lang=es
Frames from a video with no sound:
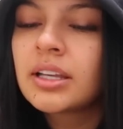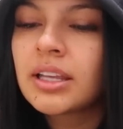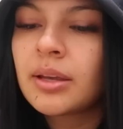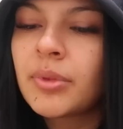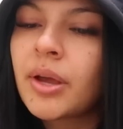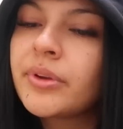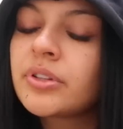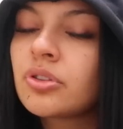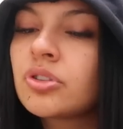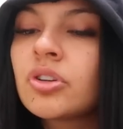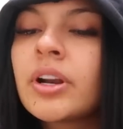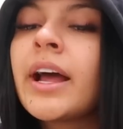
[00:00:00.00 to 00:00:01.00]
que me ha
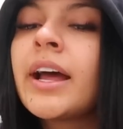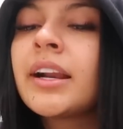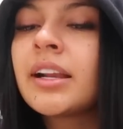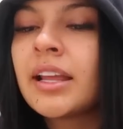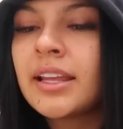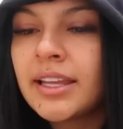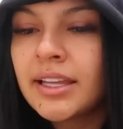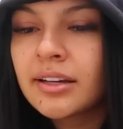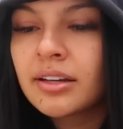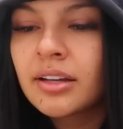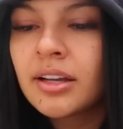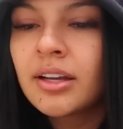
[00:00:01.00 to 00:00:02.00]
visto llorar,
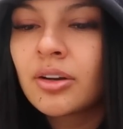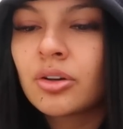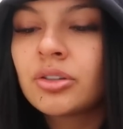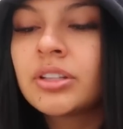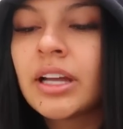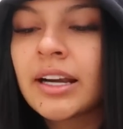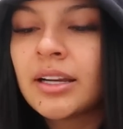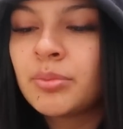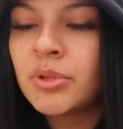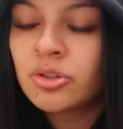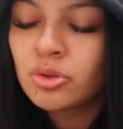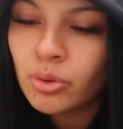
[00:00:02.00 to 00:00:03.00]
reír, contarle
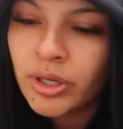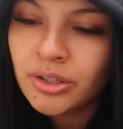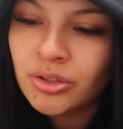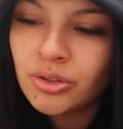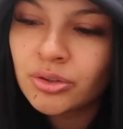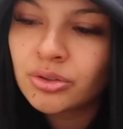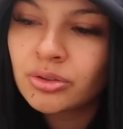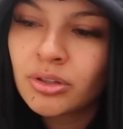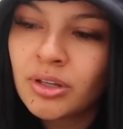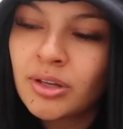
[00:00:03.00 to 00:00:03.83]
mis sueños,